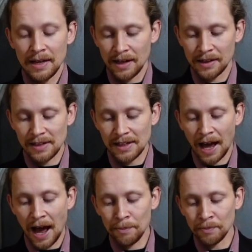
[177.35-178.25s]
Denn die
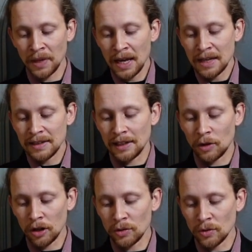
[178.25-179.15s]
Gaben, die
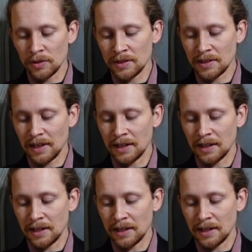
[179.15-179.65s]
Gott uns